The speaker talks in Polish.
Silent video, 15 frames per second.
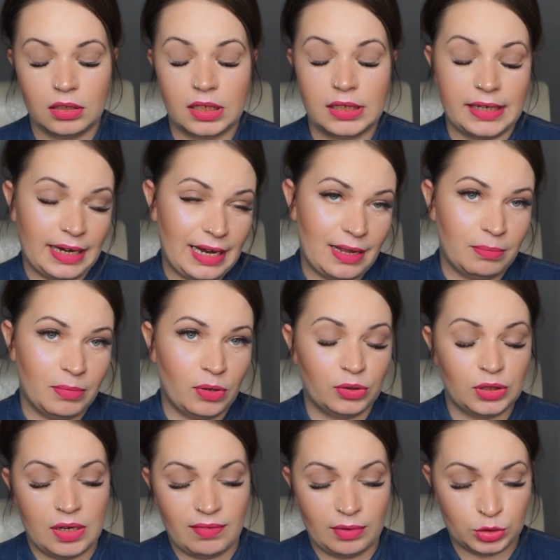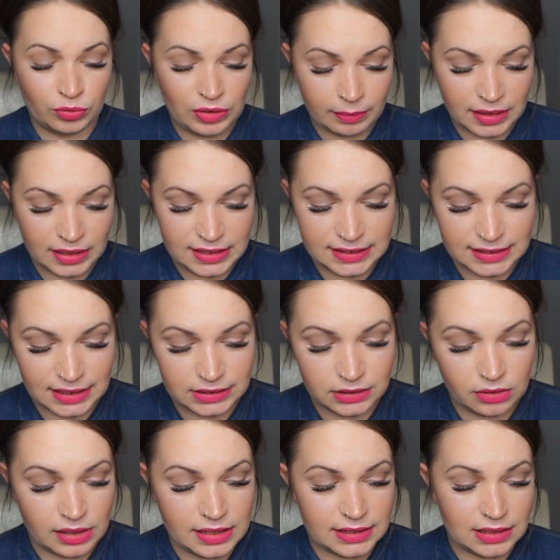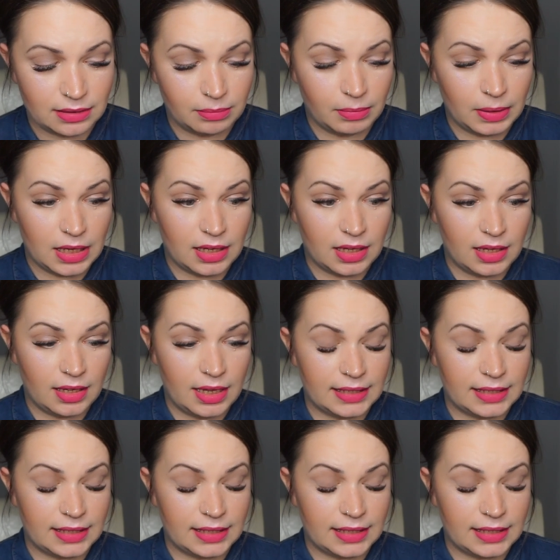krem, o którym Wam już mówiłam na Instastory, jestem e,